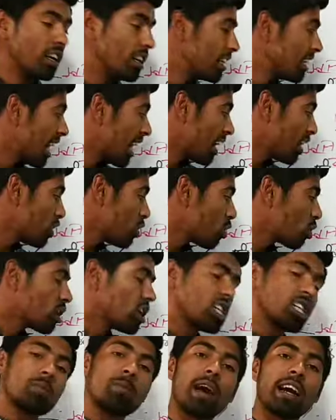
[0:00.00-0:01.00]
बीआरडीओ
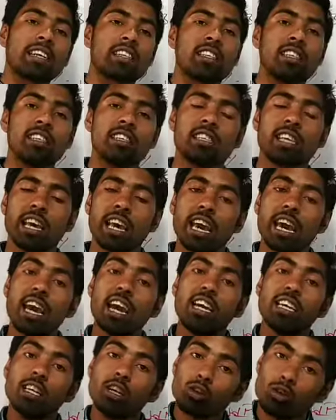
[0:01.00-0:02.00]
की इस वैक्सीन से
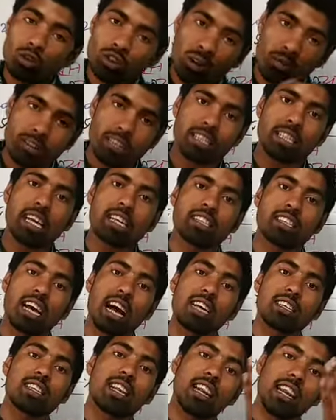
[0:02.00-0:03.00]
ये जो समस्या
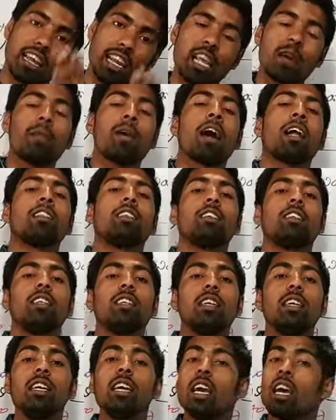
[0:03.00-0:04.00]
सांस लेने में आती
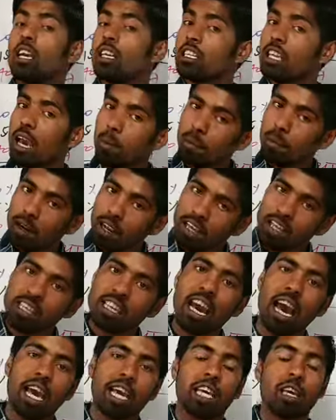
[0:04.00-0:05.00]
थी ये अब
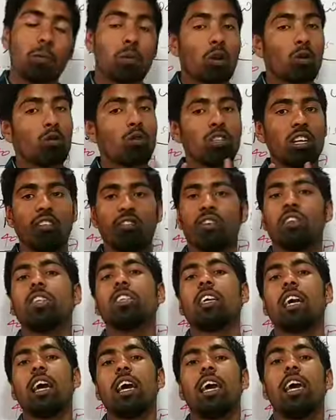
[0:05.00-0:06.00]
नहीं आएगी बिल्कुल
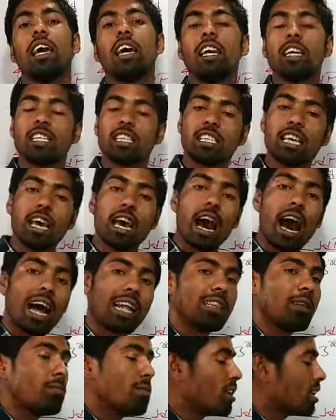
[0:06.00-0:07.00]
डेफिनेट है इससे
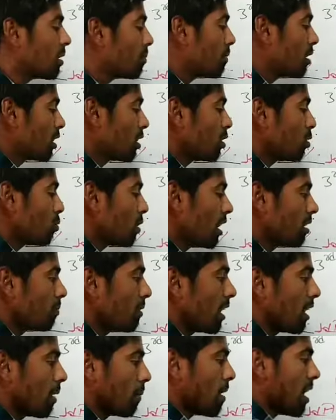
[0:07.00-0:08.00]
आदमी की मृत्यु रेट
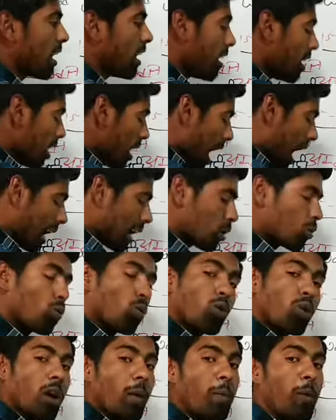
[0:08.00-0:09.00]
में लगभग अगर
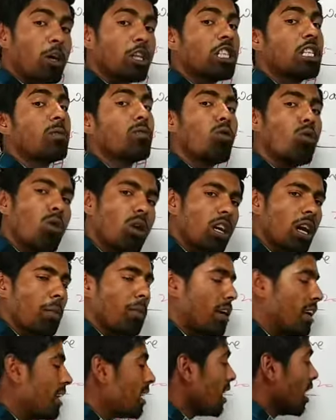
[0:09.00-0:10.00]
कोरोना पॉजिटिव होंगे
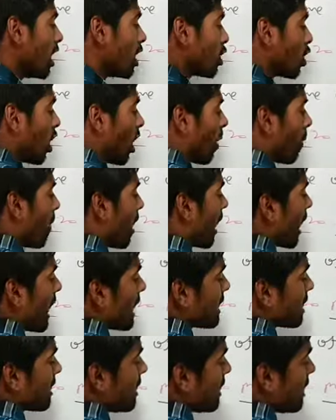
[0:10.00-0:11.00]
भी तो लगभग
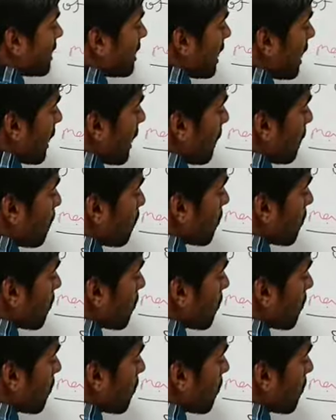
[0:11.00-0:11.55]
अस्सी से